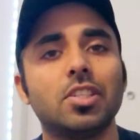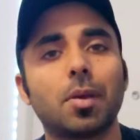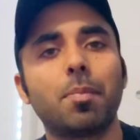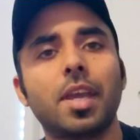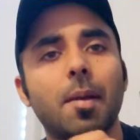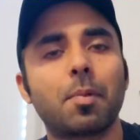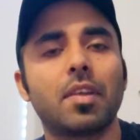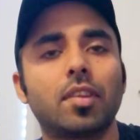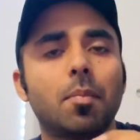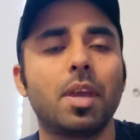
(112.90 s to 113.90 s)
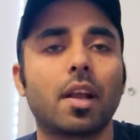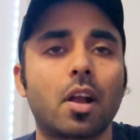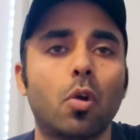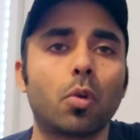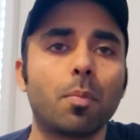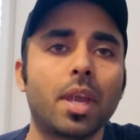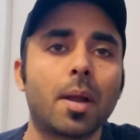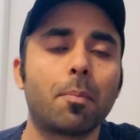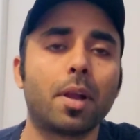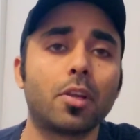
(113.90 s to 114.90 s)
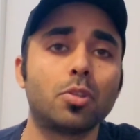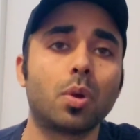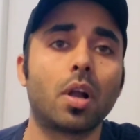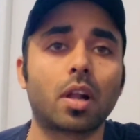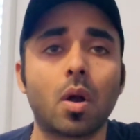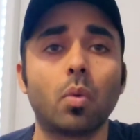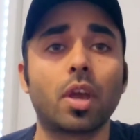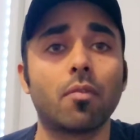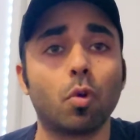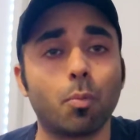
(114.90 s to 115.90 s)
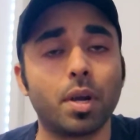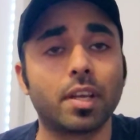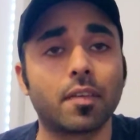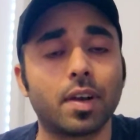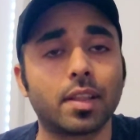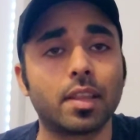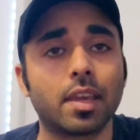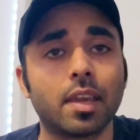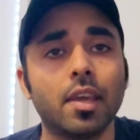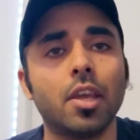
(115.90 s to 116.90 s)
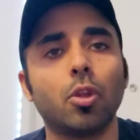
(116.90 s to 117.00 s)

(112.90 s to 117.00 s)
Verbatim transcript: जब भी आप किसी भी अकाउंट में अपना जो अकाउंट है वो ओपन करवाते हैं